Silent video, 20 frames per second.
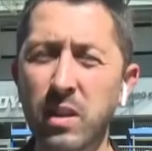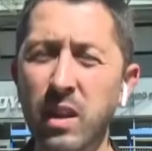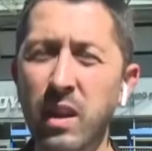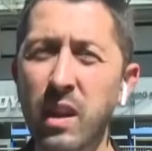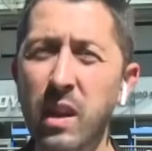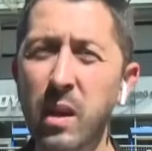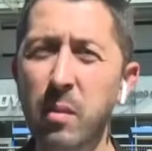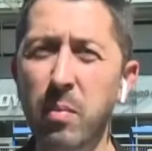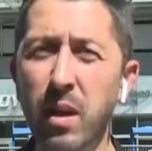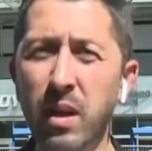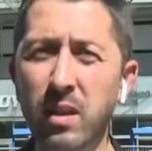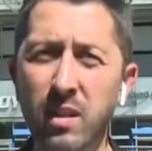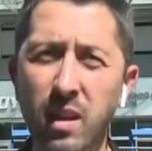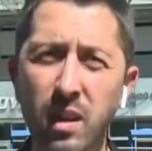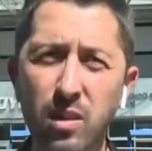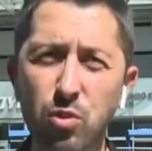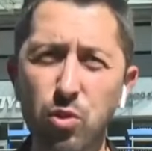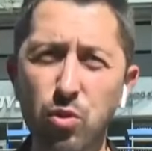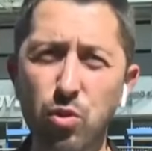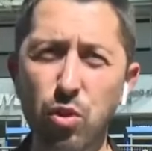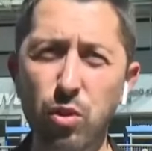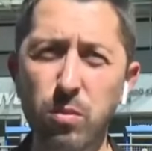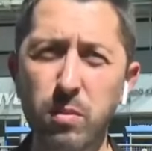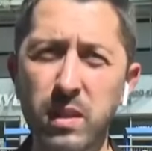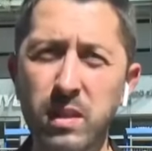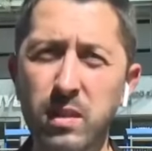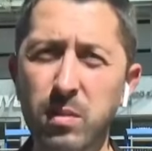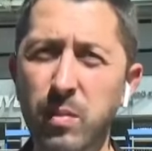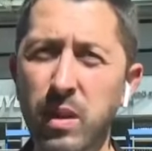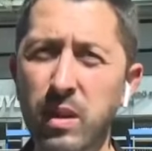Ben kadroda olma
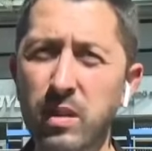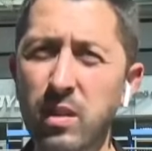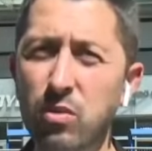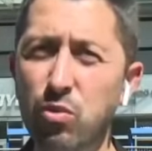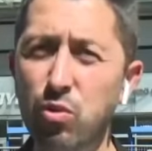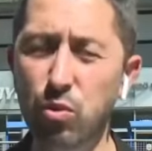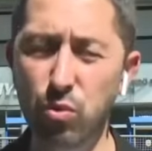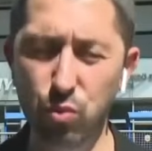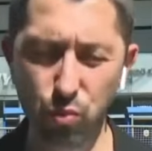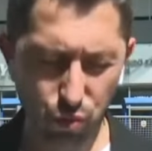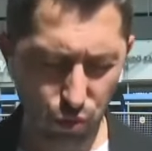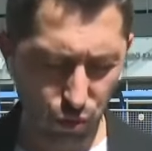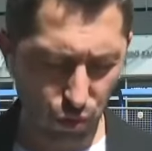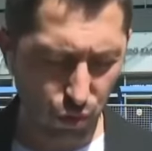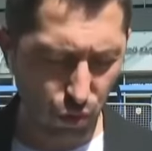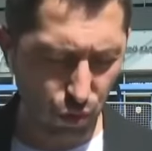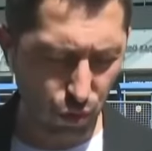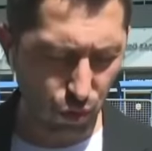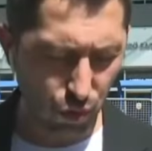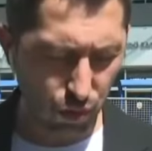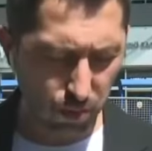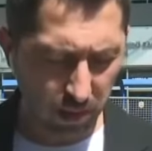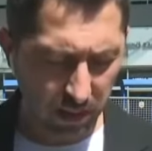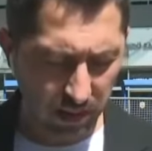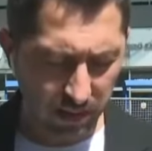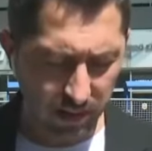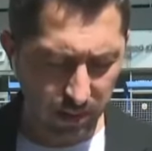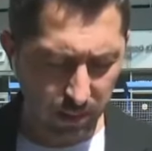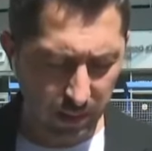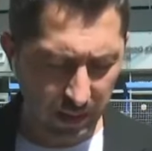ihtimalini de çok düşük görüyorum
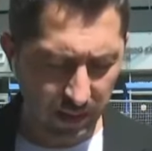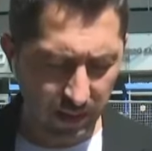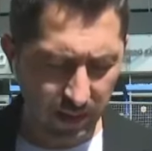Maksime'nin.